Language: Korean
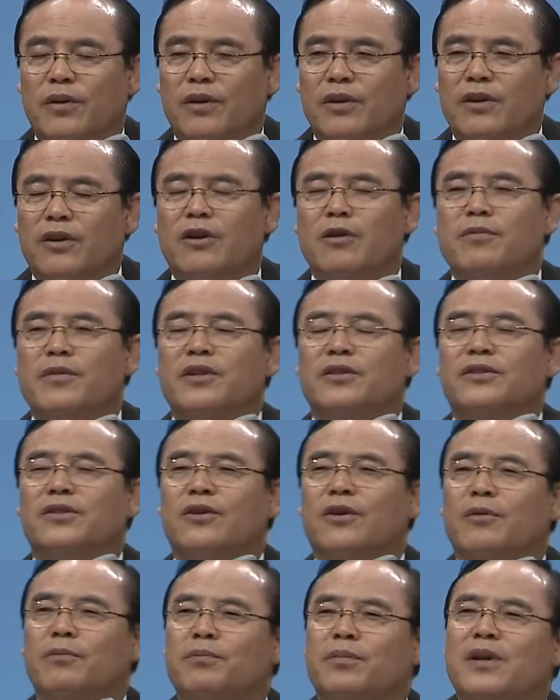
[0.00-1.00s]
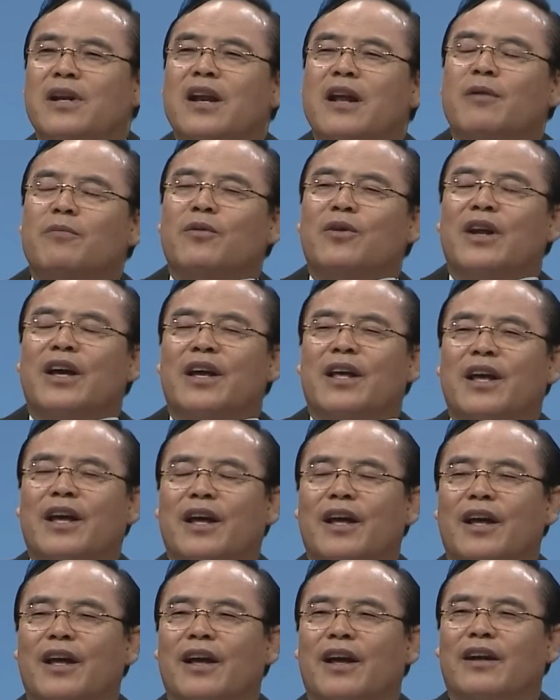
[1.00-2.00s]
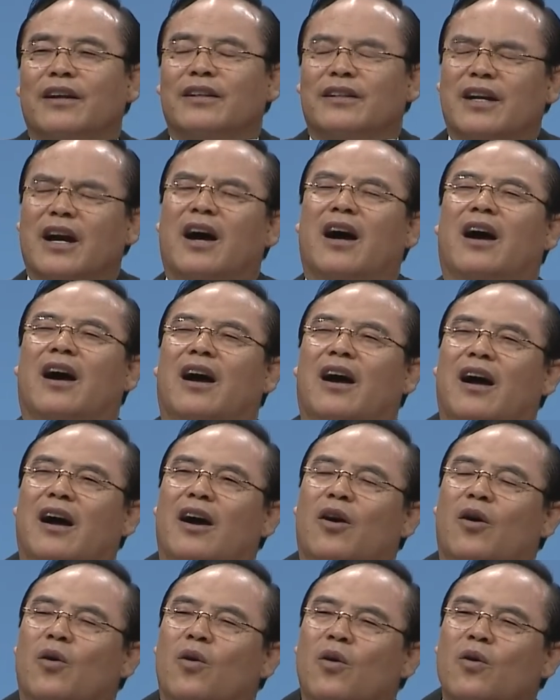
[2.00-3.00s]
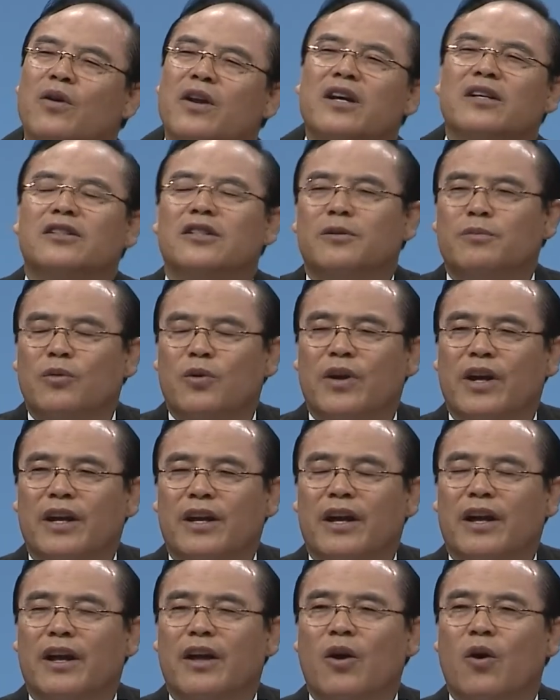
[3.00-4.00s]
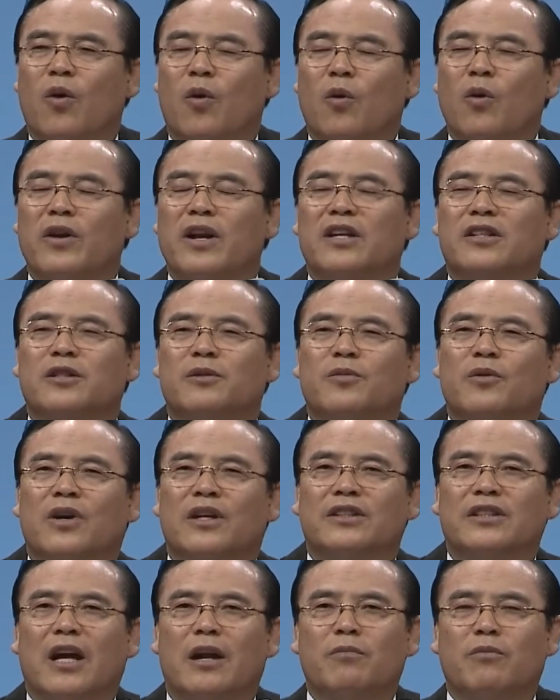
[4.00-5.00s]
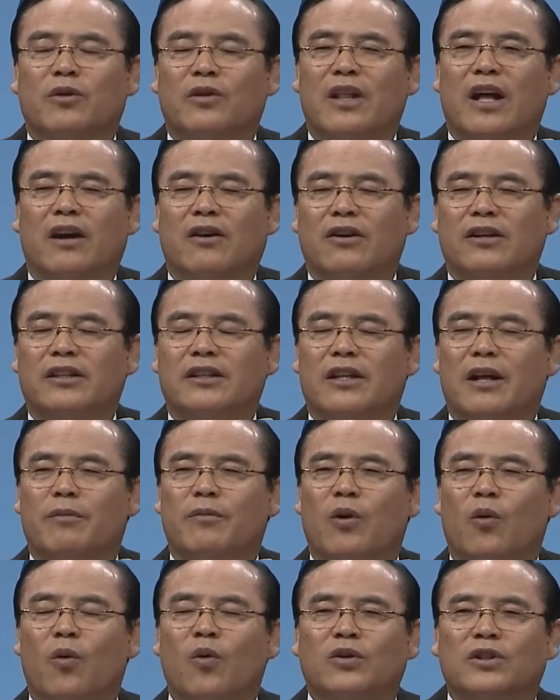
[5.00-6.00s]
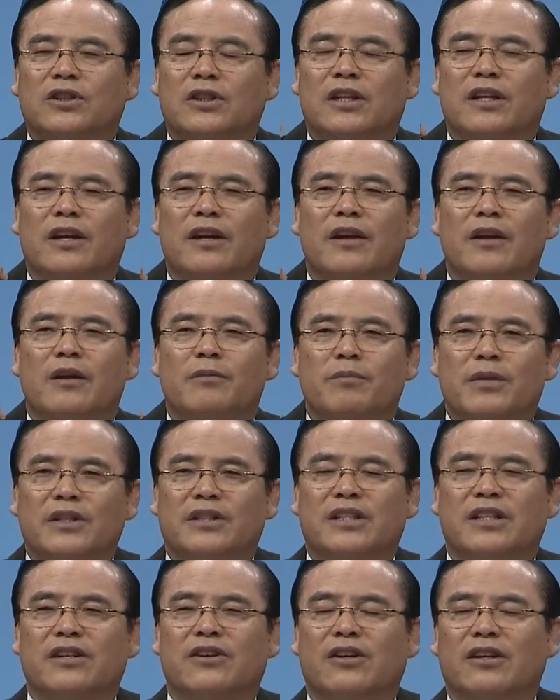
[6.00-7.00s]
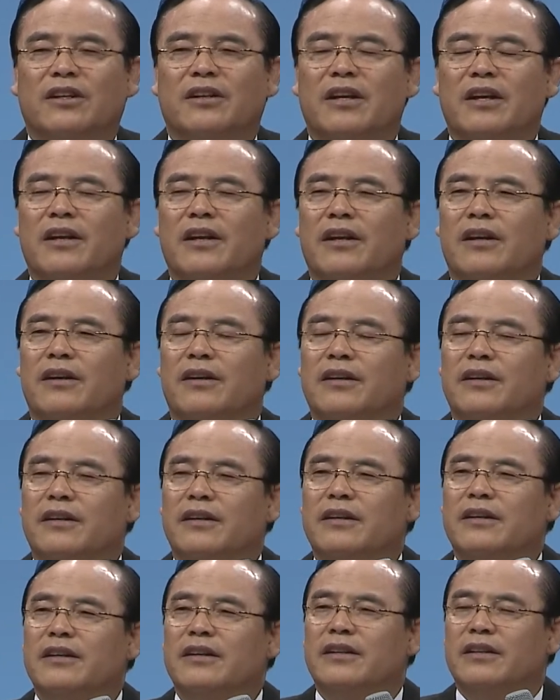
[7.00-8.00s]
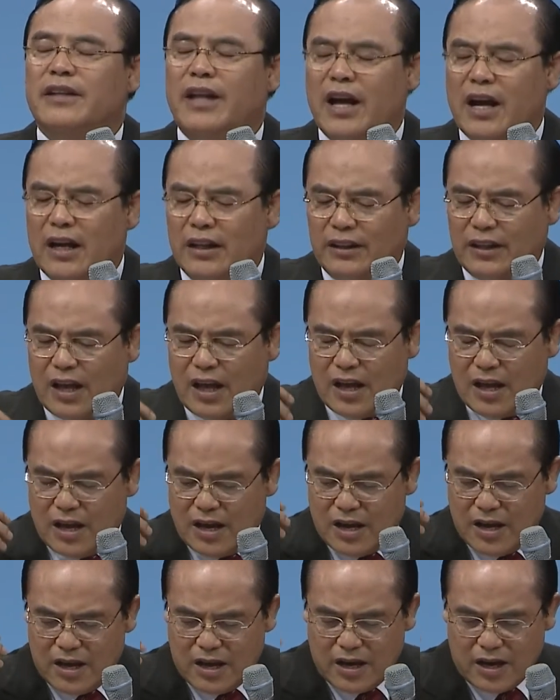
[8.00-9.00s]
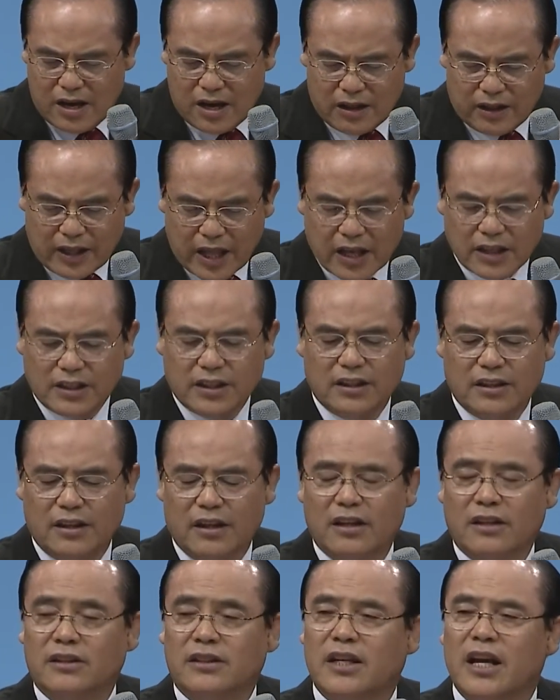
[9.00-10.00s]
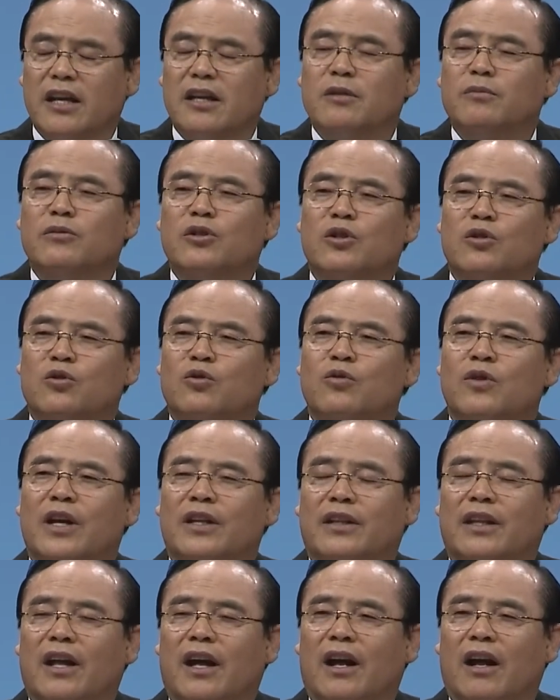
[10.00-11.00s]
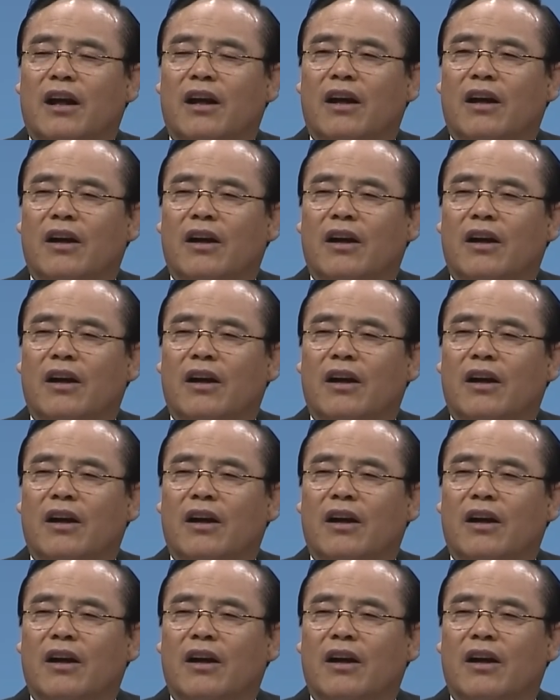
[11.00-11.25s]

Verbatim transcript: 그러면서 빌레몬에게 야, 오네시모에게 오네시모가 잘못한 거 있다면 혹시 빚진 건 어? 내가 다 대신 책임져 주겠다.